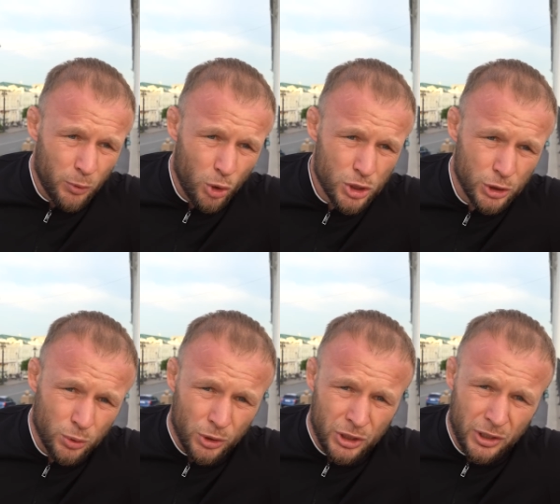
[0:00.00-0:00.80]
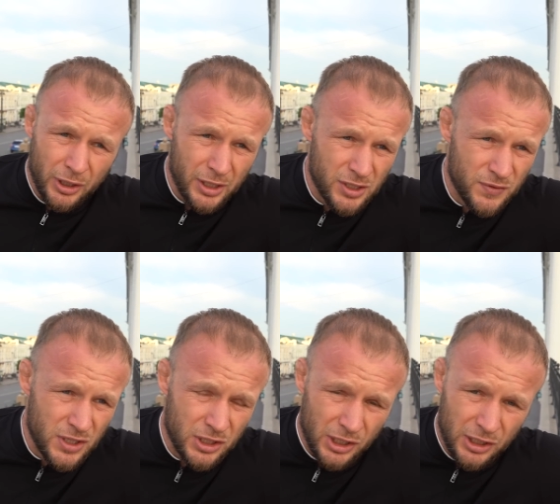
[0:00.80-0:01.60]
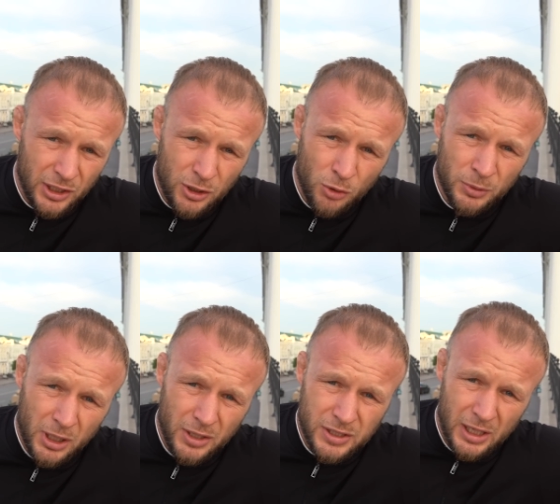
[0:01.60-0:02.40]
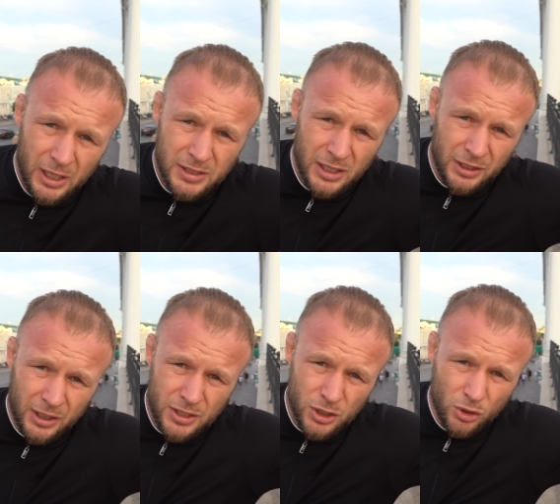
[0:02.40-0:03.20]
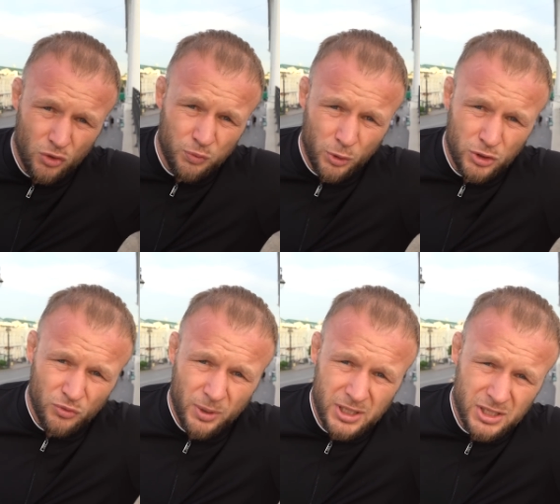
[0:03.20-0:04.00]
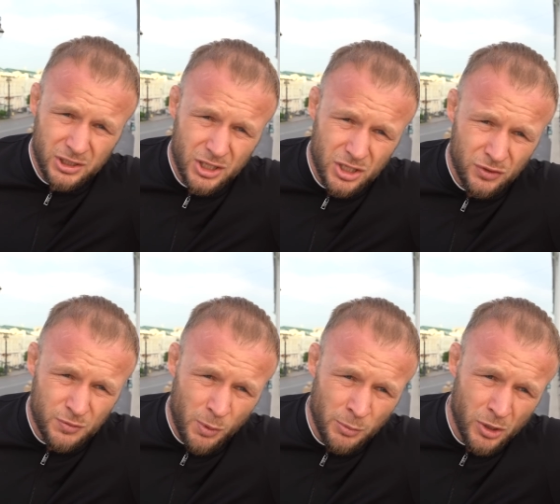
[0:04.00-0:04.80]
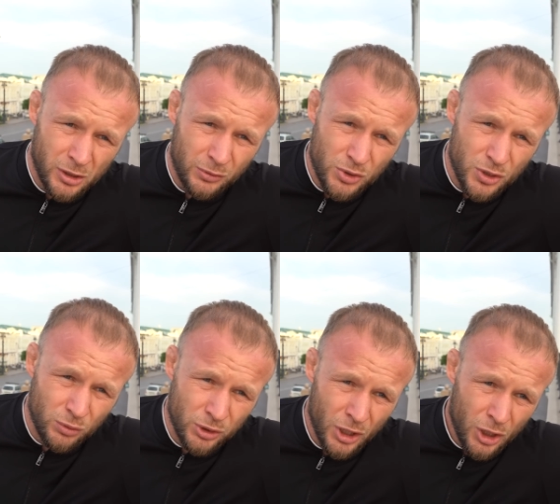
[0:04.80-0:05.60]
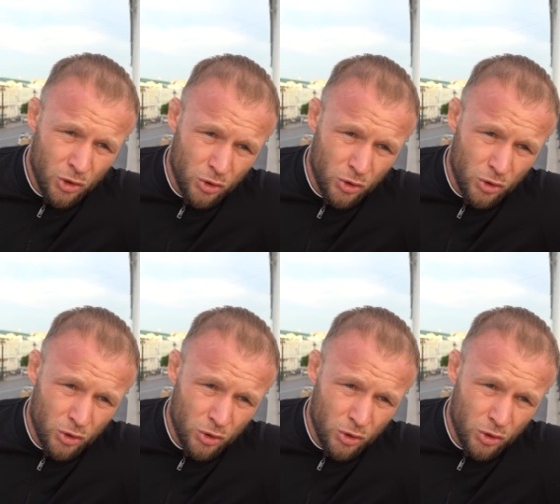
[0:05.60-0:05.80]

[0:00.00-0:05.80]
Прошлый турнир SFC 3, на нем дрался Александр Осетров против бразильца, даже не вспомню, как его зовут.